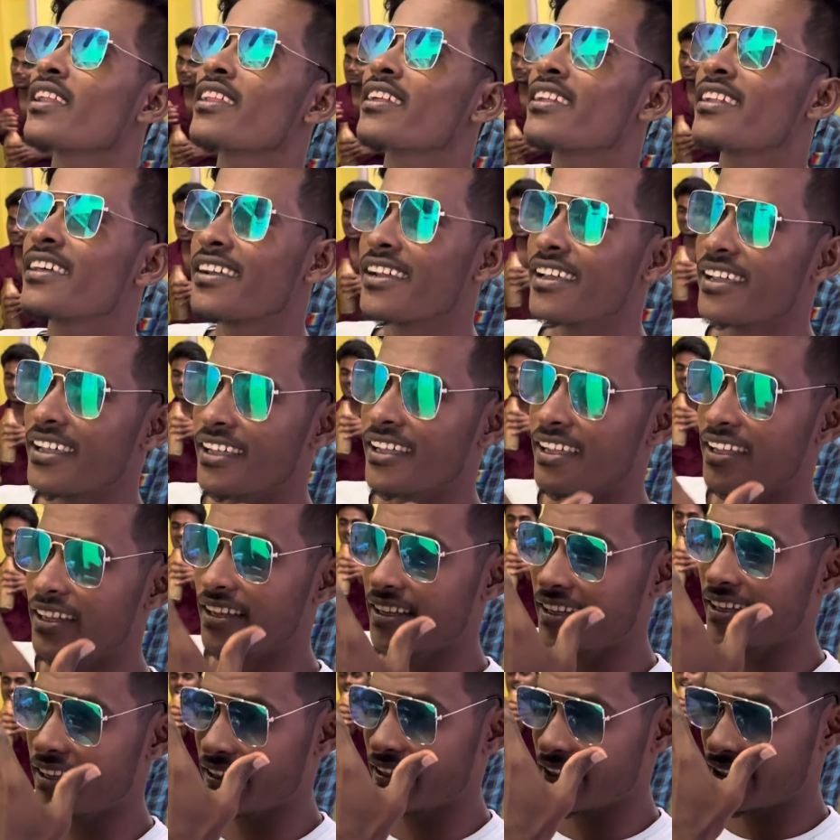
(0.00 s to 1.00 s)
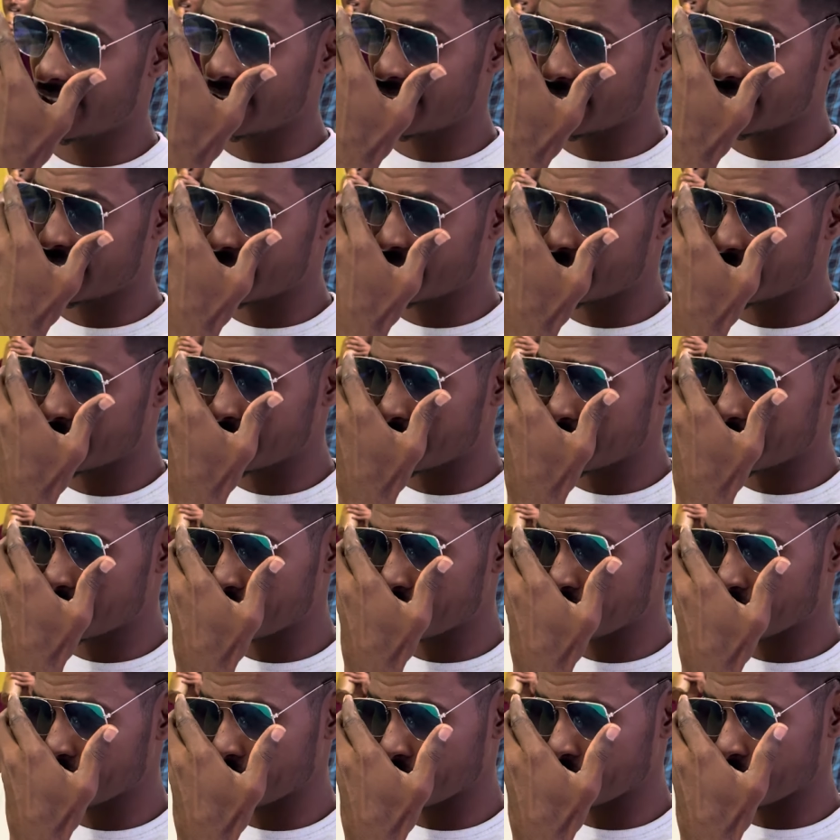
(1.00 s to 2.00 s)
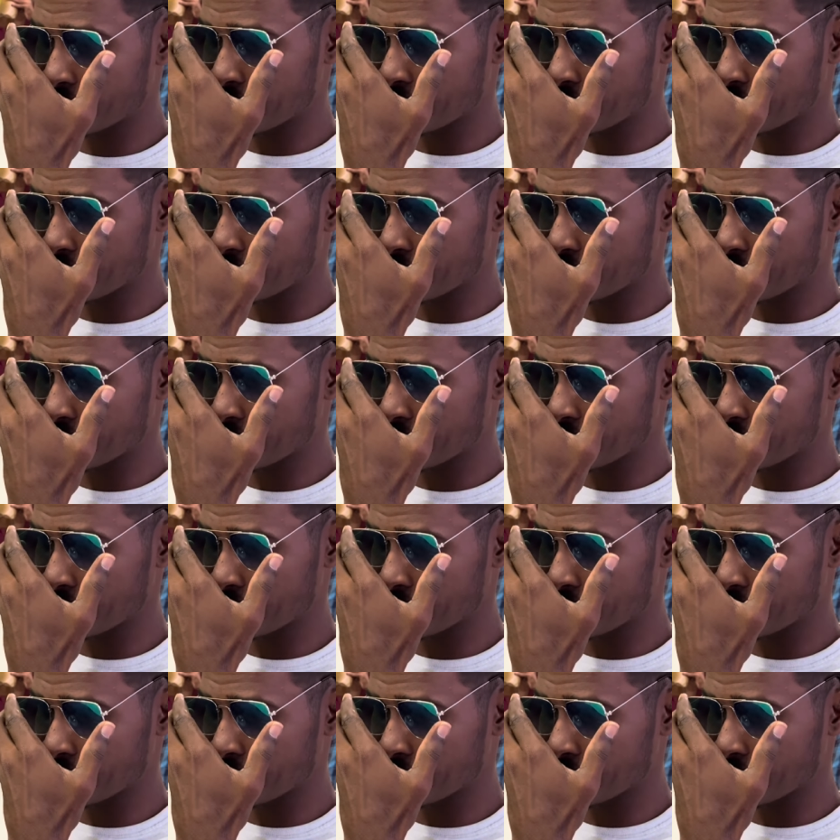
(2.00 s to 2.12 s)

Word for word: இருக்கான்னு சொல்லிட்டு மறக்காம கமெண்ட் பாக்ஸில் சொல்லிட்டு போங்க